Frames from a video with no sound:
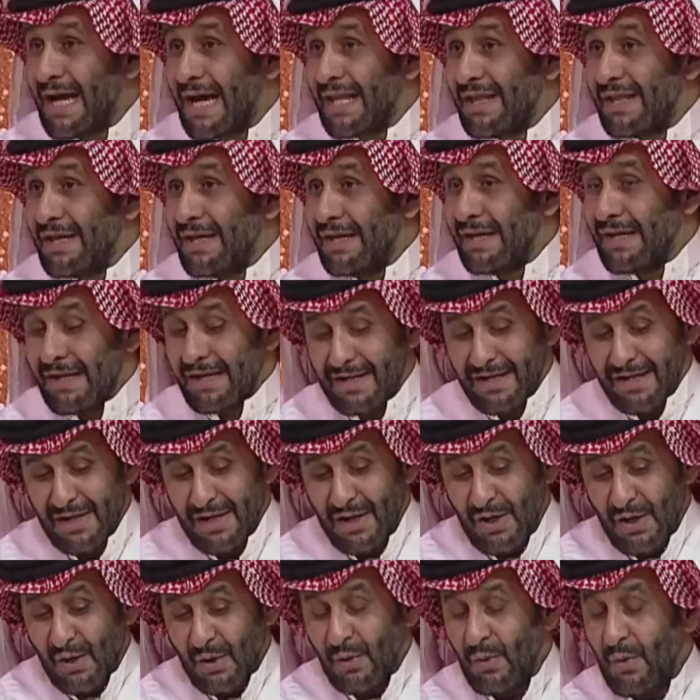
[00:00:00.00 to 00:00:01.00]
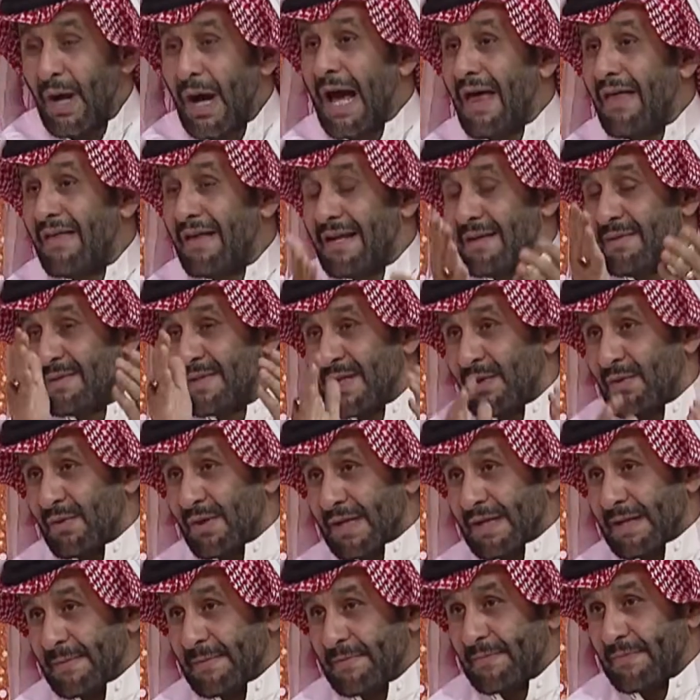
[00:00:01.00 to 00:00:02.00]
مقاضيك وهذا اللي
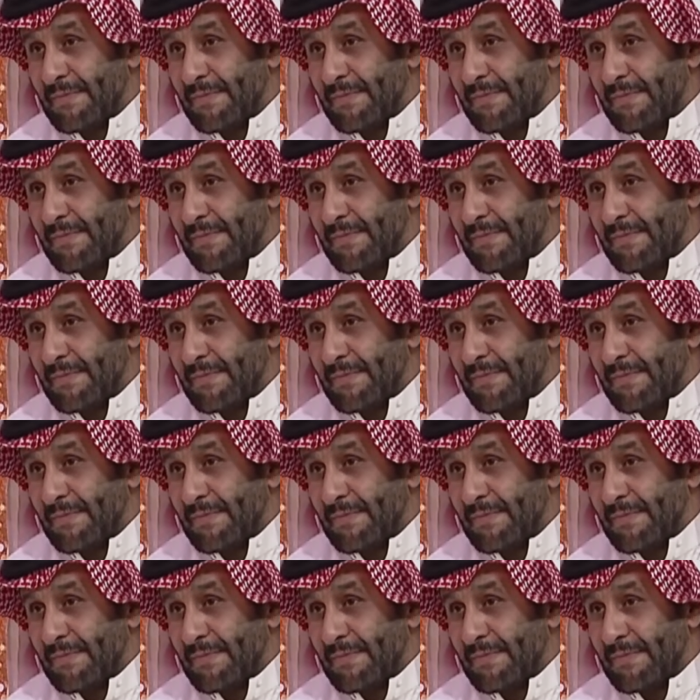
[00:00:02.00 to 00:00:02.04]
مسويه